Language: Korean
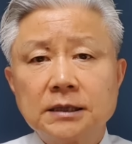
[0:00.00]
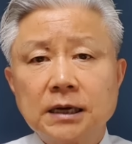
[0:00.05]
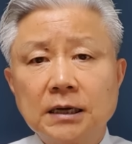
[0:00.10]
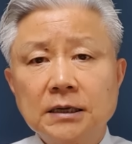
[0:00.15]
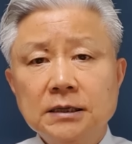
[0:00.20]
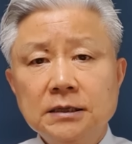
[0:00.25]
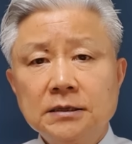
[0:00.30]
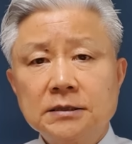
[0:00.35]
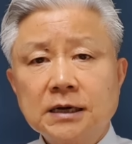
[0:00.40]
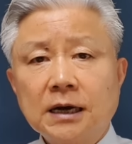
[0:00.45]
자,
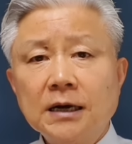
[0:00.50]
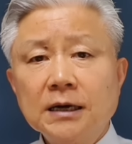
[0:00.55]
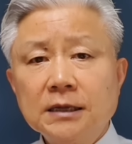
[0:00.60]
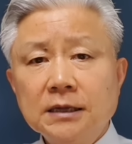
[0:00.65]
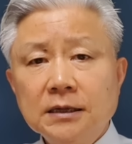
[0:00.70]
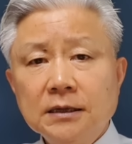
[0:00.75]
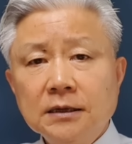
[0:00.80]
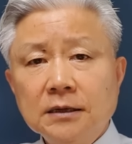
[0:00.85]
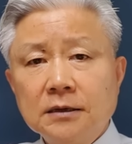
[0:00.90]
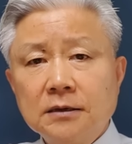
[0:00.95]
이
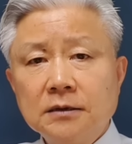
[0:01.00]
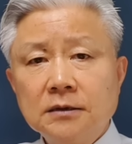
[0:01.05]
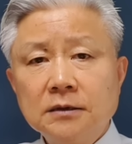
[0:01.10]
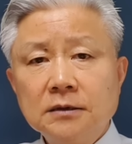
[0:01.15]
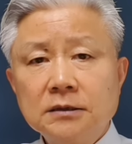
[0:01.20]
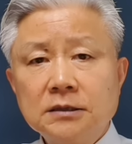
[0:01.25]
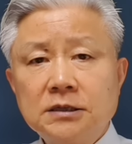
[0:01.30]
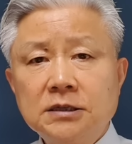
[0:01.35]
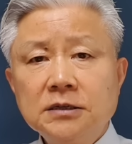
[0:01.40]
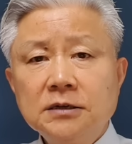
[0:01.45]
자기
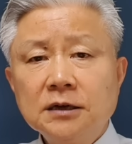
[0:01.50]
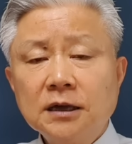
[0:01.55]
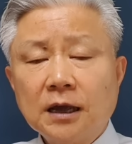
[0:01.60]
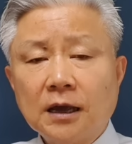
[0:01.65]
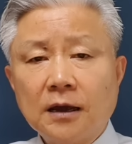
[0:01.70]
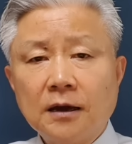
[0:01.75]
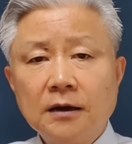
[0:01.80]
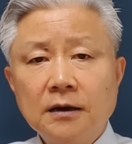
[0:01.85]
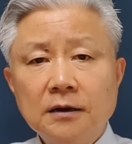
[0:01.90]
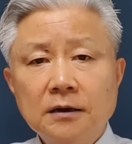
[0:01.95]
그
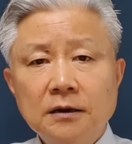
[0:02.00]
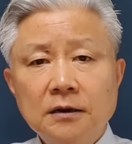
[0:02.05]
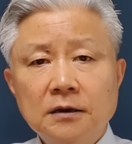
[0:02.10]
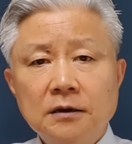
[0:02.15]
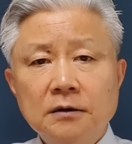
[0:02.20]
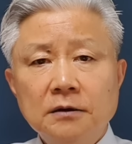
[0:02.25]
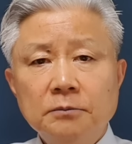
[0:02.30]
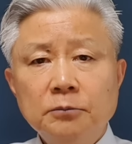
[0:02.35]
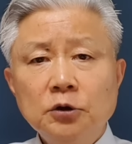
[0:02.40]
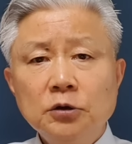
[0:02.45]
지역에
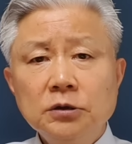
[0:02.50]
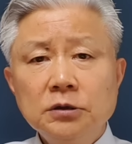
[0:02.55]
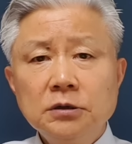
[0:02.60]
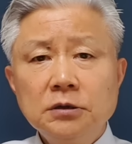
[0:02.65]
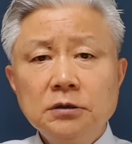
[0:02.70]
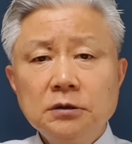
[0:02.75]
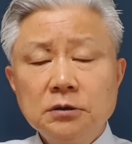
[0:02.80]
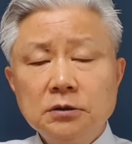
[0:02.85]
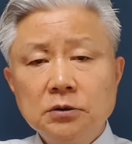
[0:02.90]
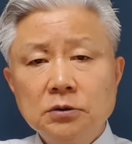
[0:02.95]

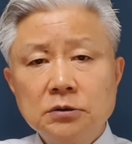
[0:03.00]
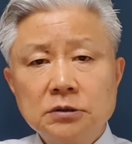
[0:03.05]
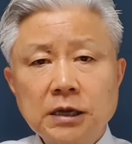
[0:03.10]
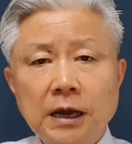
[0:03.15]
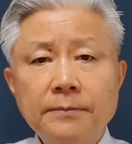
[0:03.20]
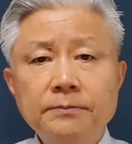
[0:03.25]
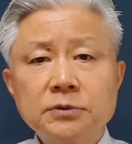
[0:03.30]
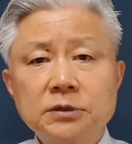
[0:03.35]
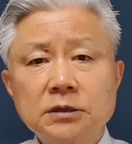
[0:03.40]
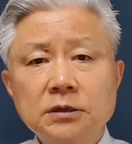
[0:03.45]
뭐이
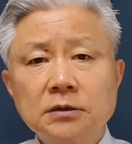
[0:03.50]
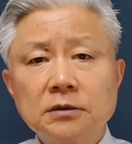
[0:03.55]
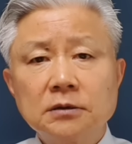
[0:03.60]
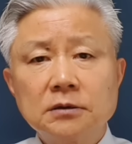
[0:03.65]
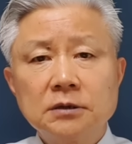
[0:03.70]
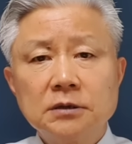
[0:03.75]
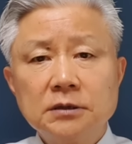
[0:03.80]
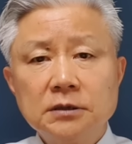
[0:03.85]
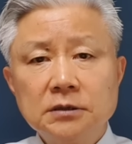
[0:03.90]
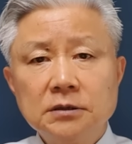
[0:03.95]
삼선,